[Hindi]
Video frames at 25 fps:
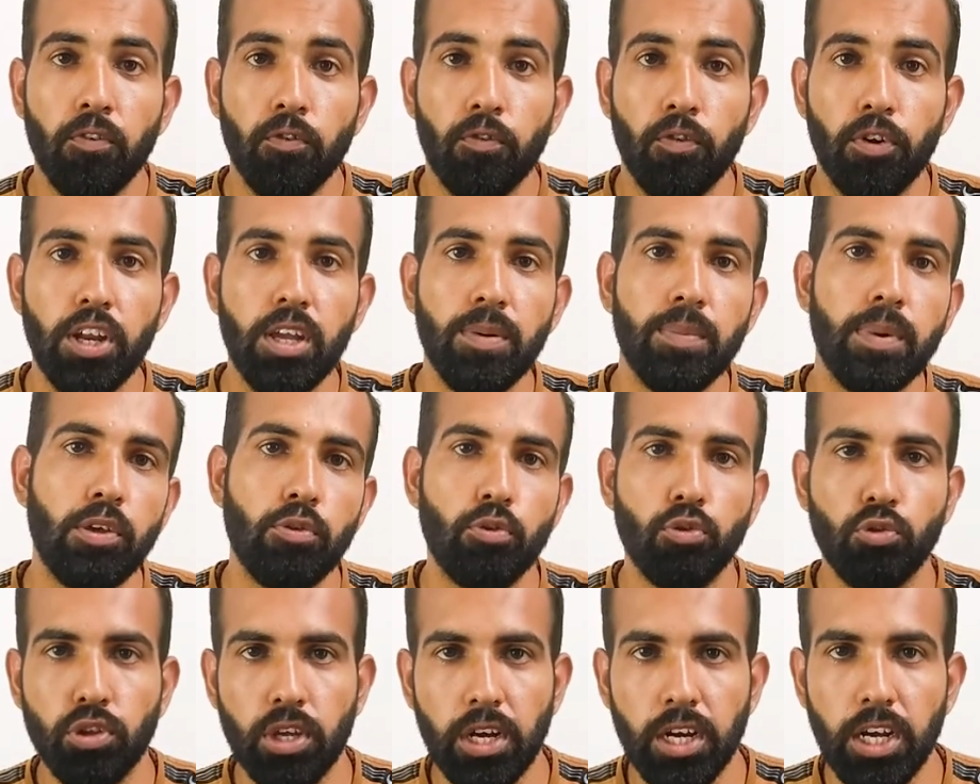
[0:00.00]
फ्री में
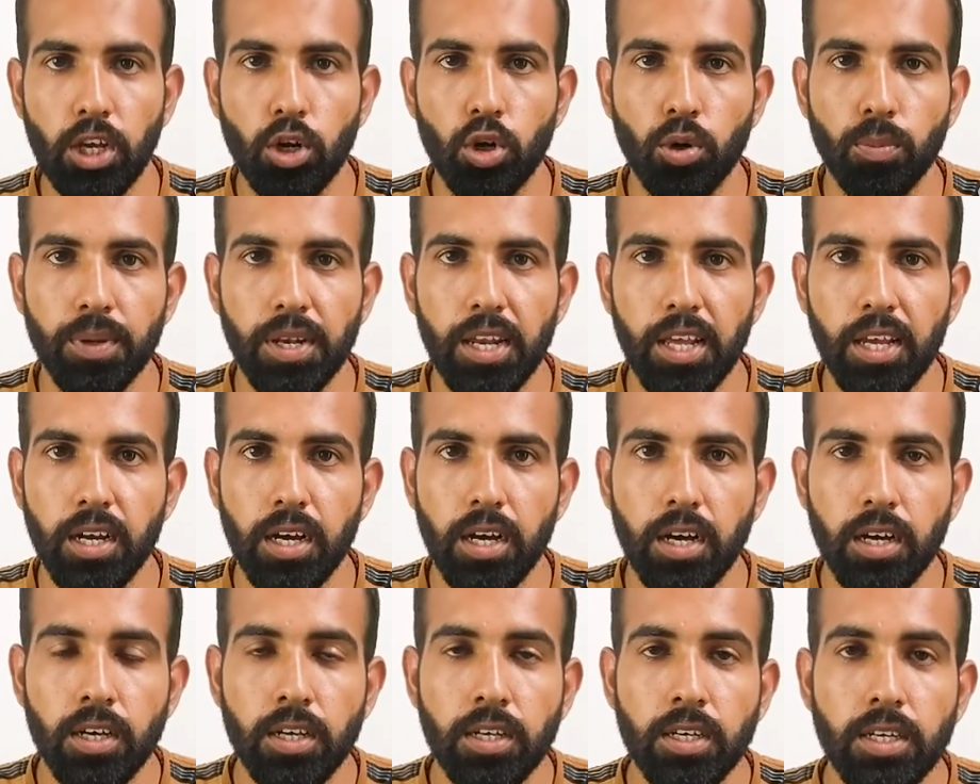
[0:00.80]
यूज करने को मिलेगा
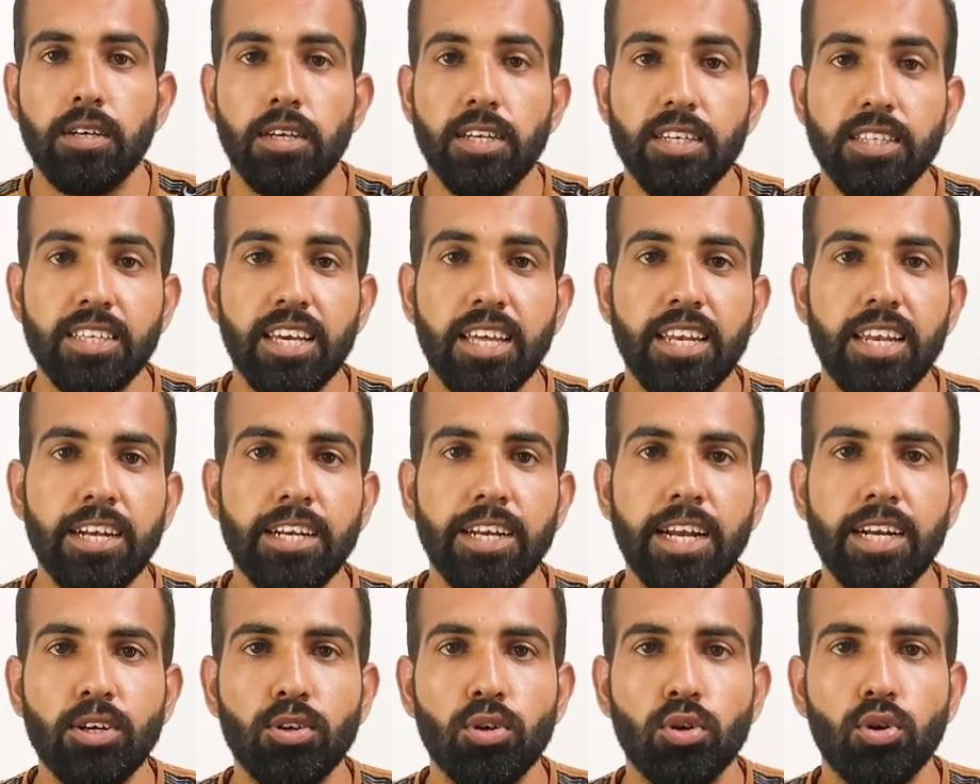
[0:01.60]
इसके लिए
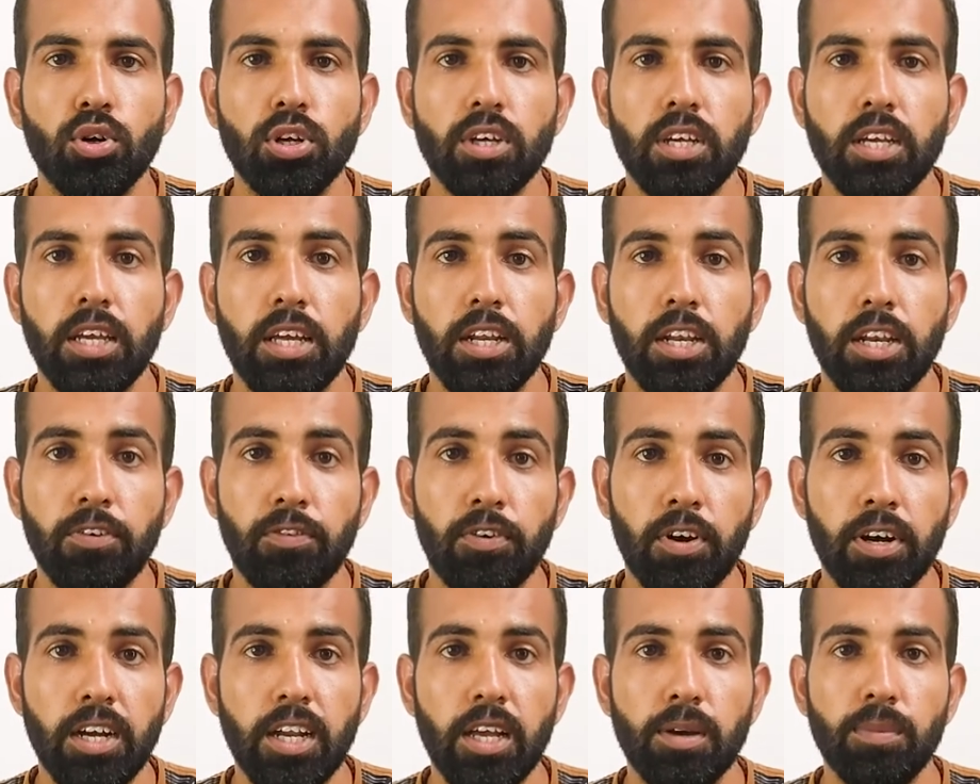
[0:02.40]
डेढ़ करोड़ की
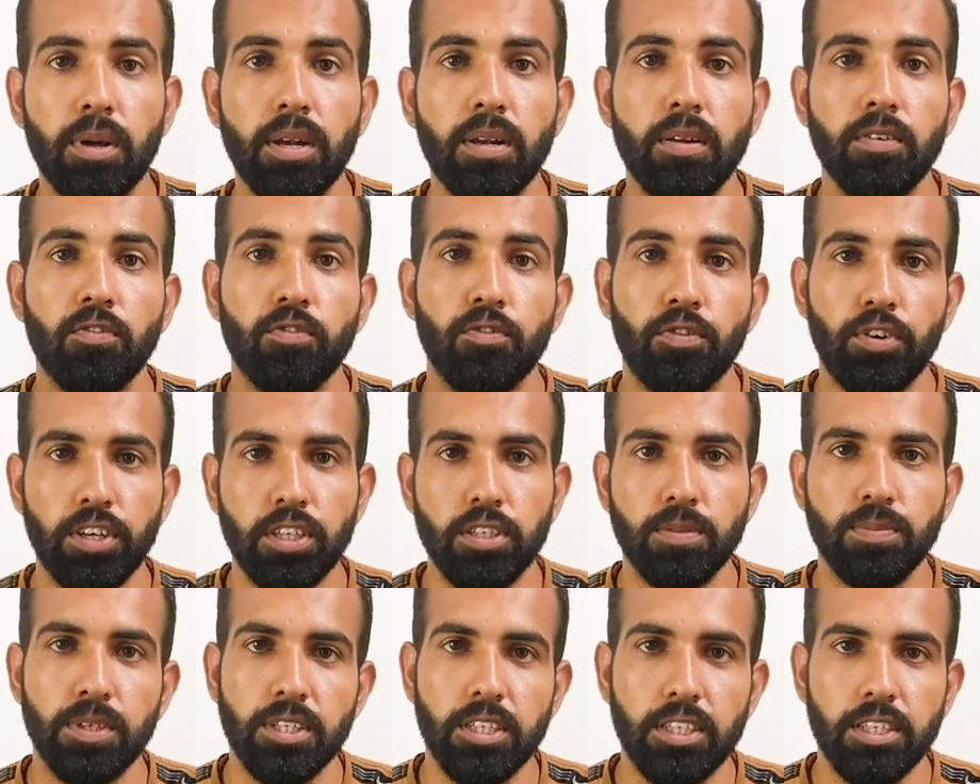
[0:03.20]
रिफंडेबल
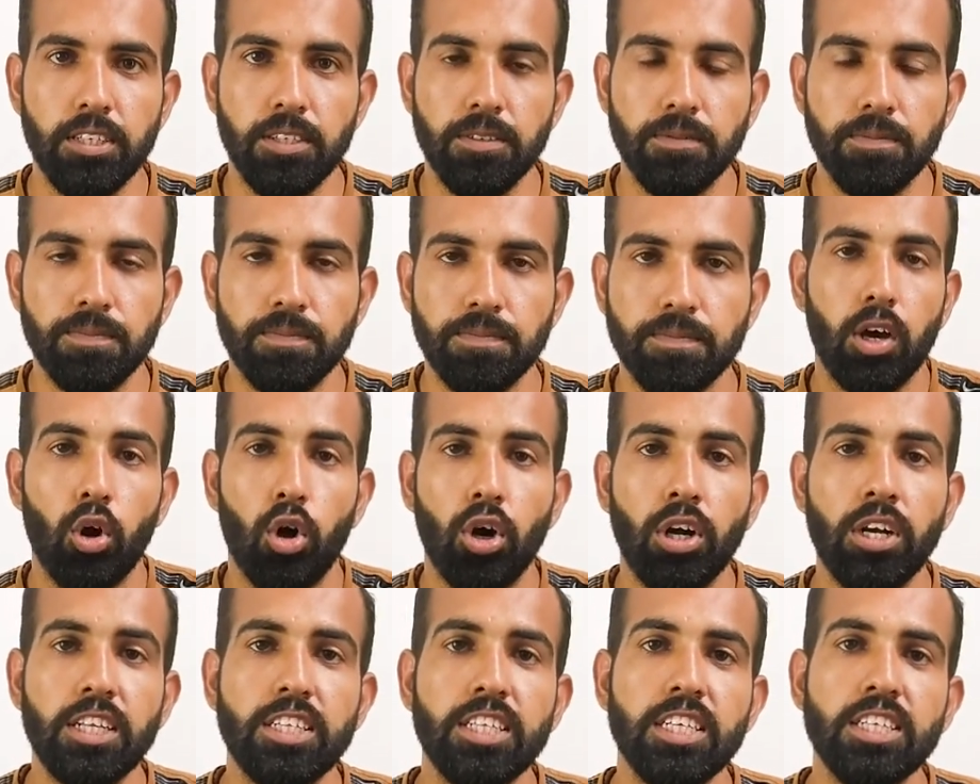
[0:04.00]
फीस भी थी
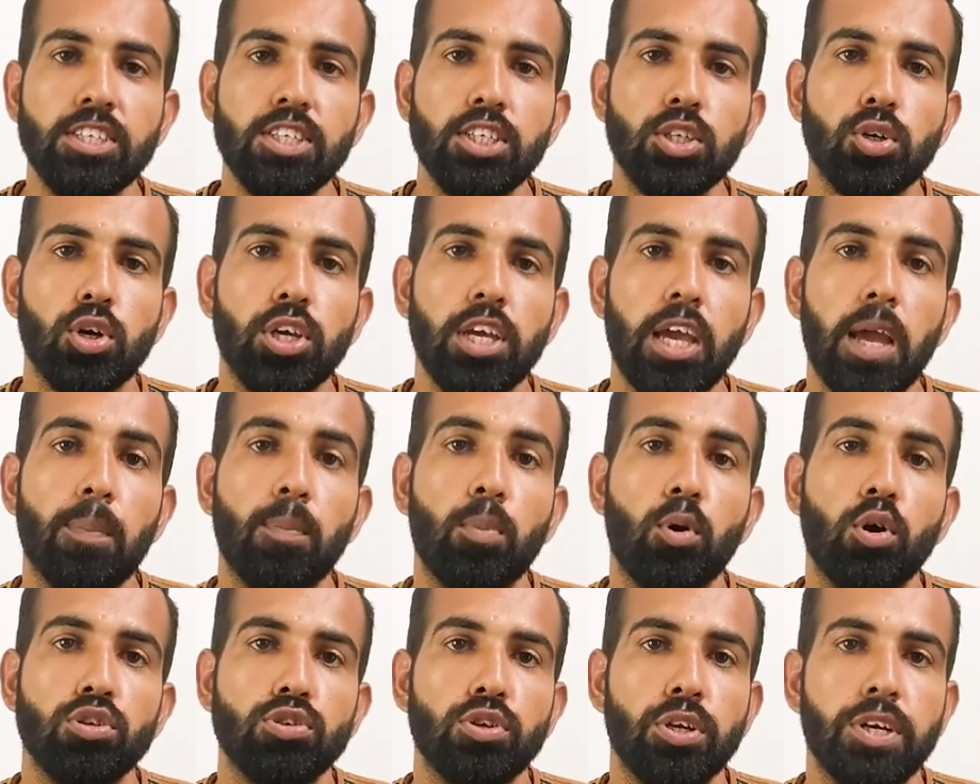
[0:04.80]
और नितिन जी को यह
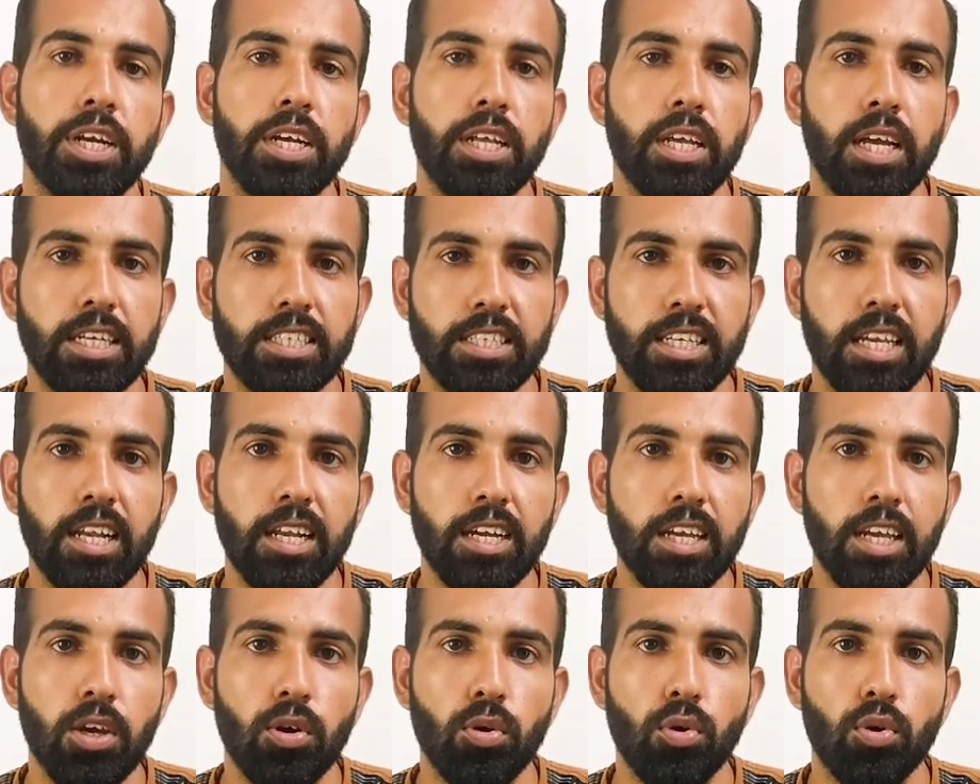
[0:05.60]
अपॉर्चुनिटी अच्छी
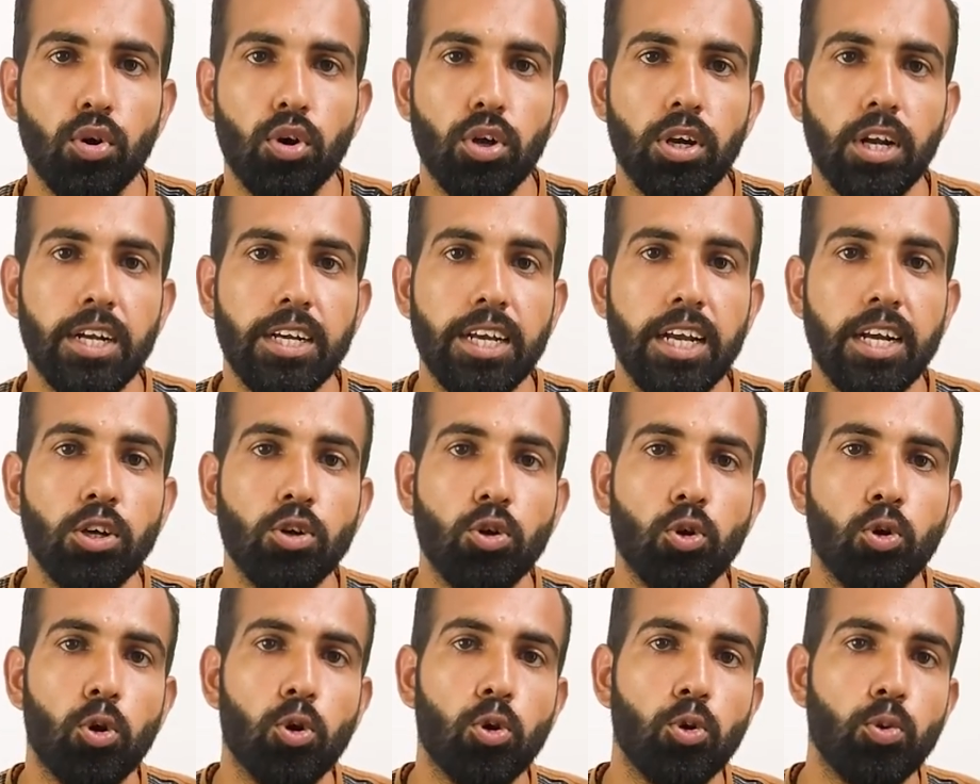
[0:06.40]
लगी उन्होंने डेढ़
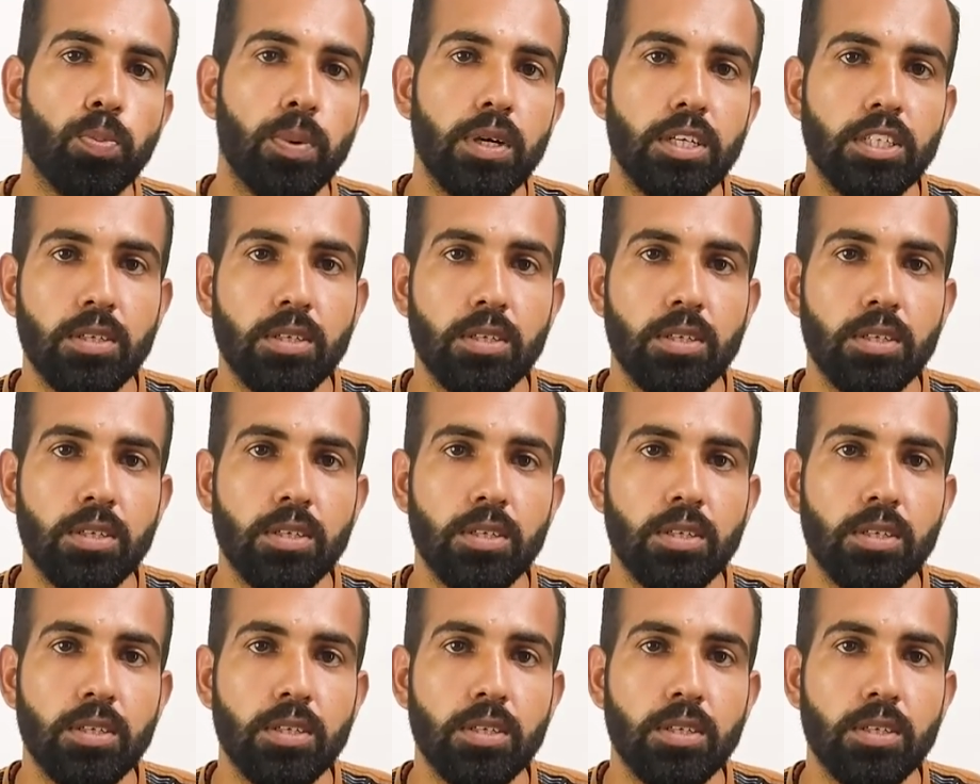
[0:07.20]
करोड़ रुपए